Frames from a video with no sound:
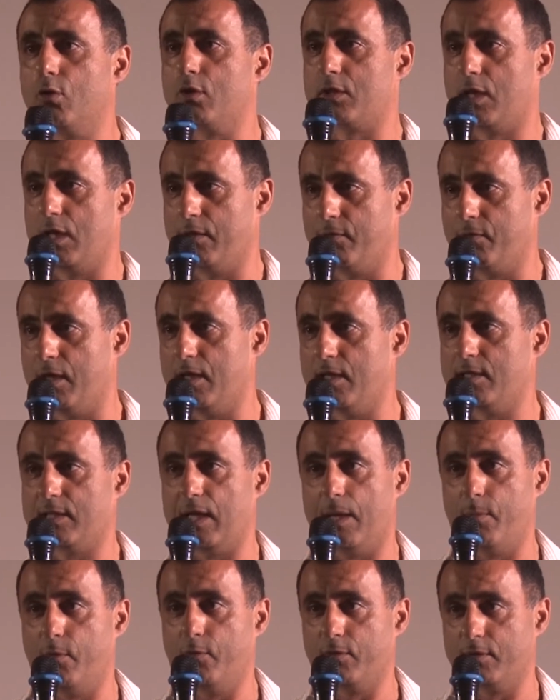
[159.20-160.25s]
горские евреи с
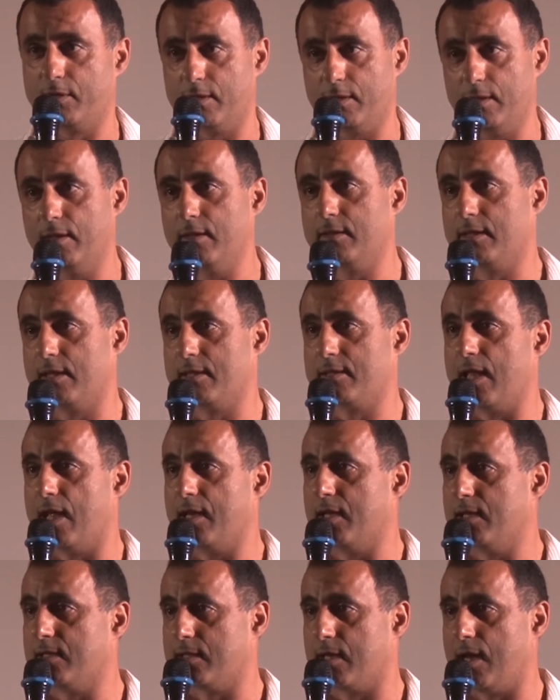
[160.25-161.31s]
самого
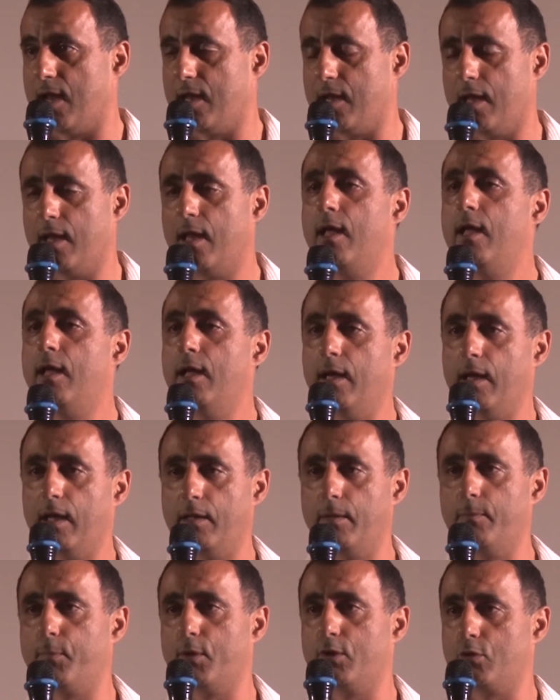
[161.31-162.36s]
создания Израиля,
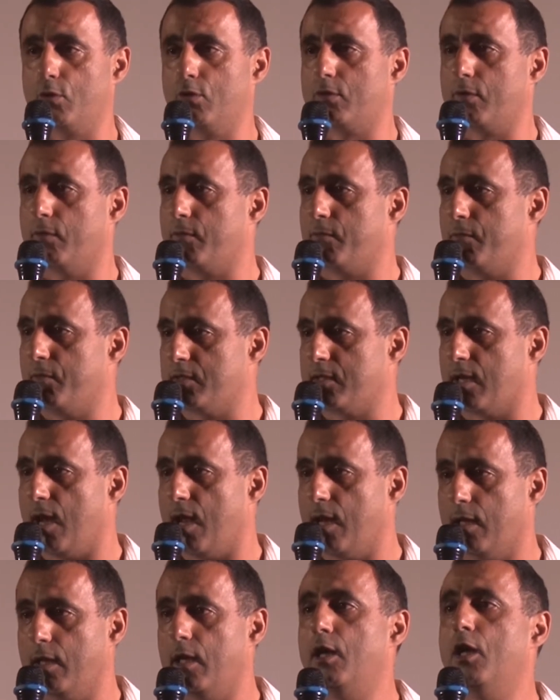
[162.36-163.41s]
они присутствуют в
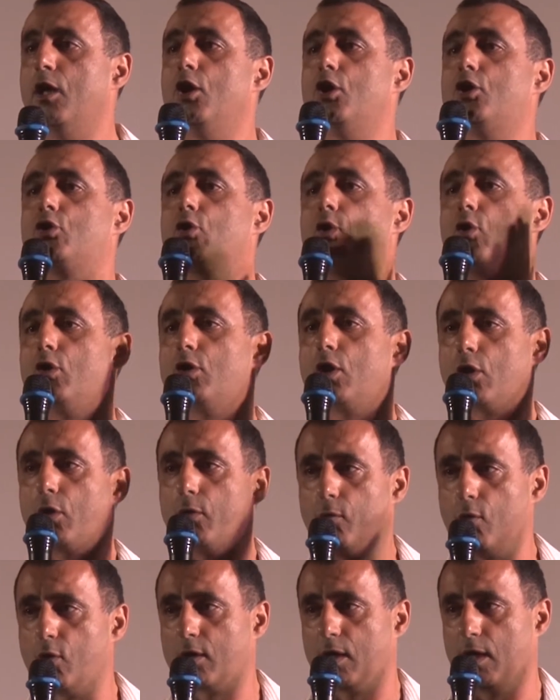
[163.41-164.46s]
Израиле, еще и до
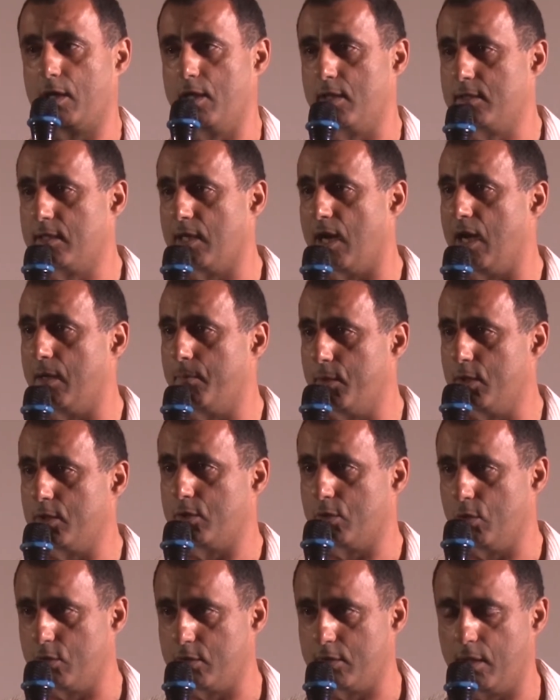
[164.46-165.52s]
того, как Израиль был
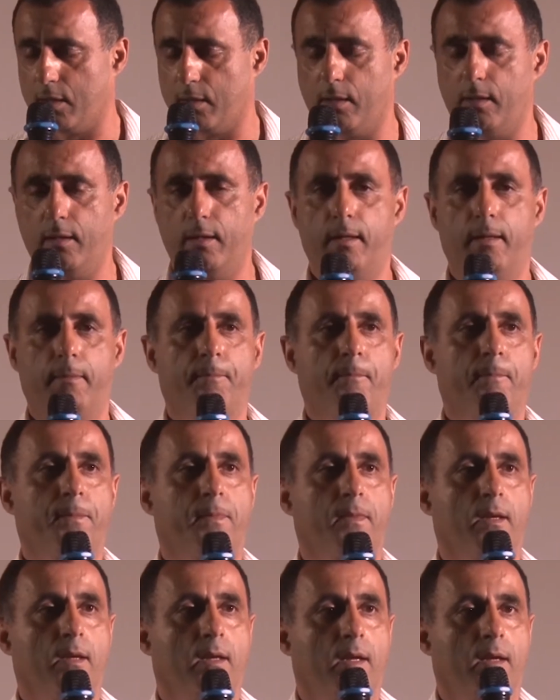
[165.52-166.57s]
создан.
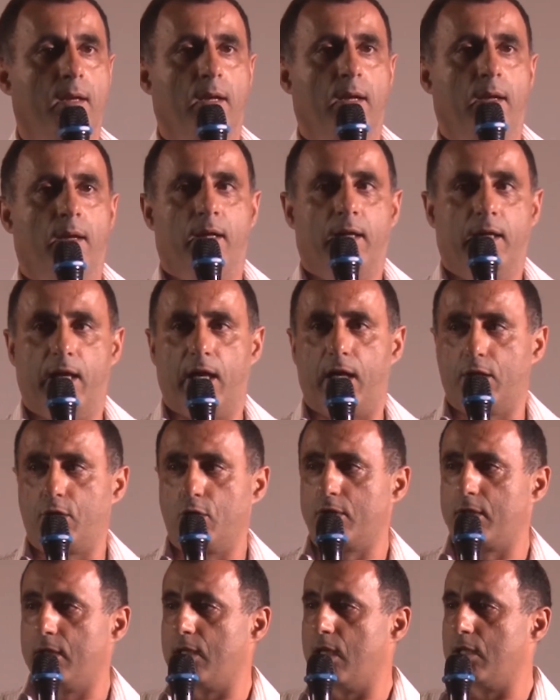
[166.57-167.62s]
Я
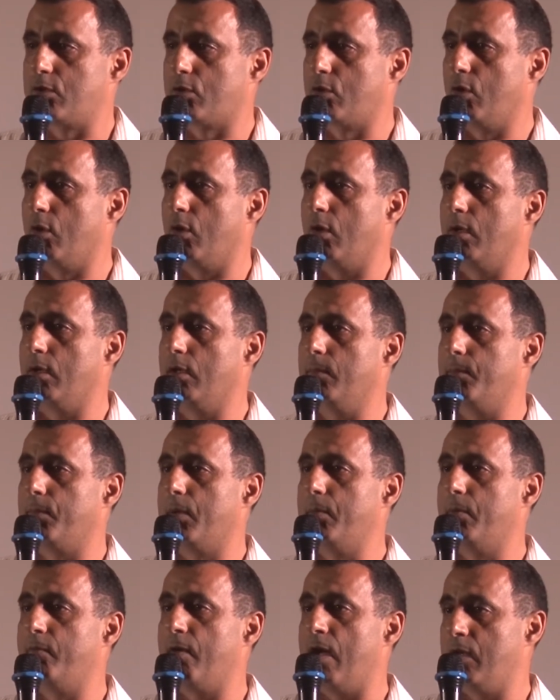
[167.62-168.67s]
хочу сказать, что
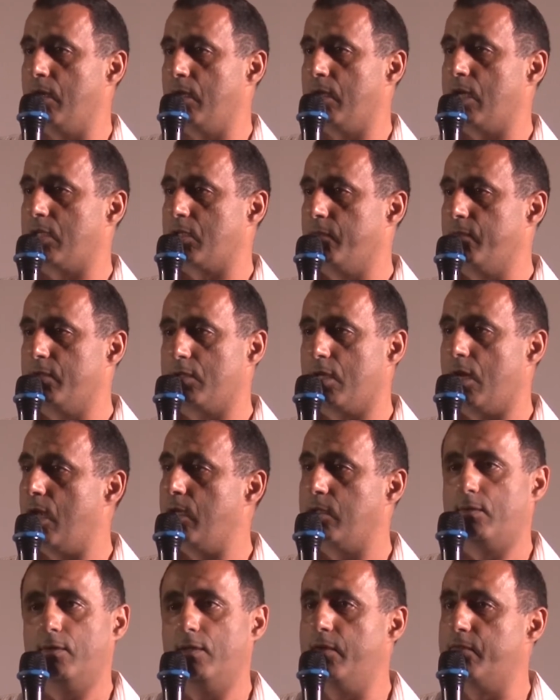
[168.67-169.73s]
пребывание наше в
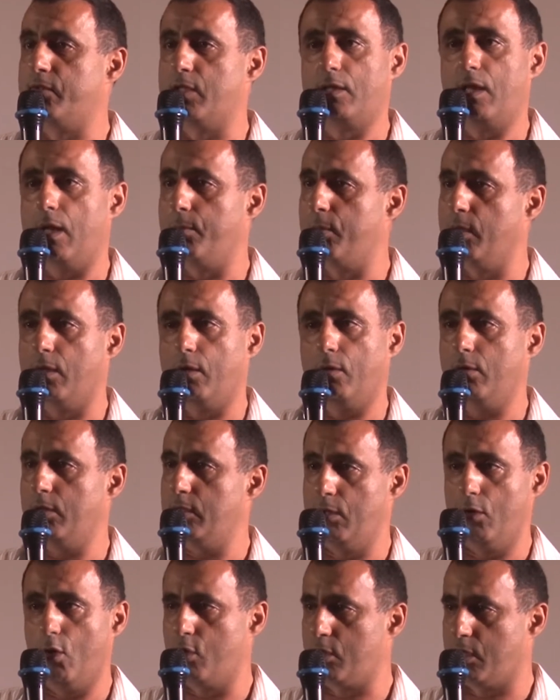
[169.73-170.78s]
Израиле не всегда было
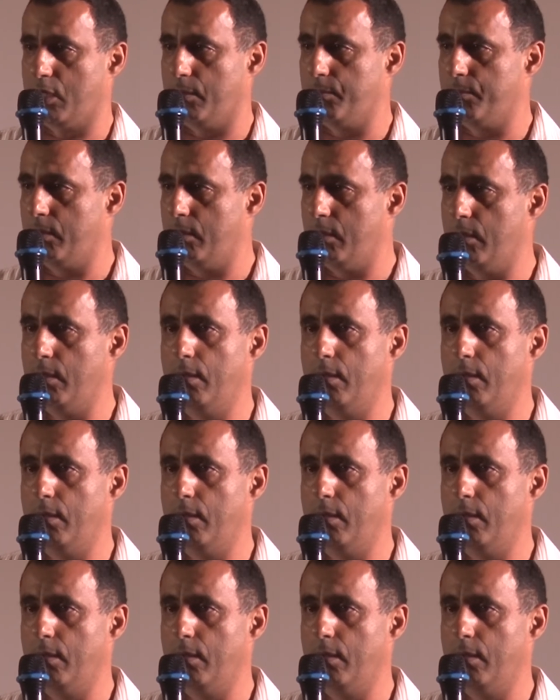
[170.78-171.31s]
легким.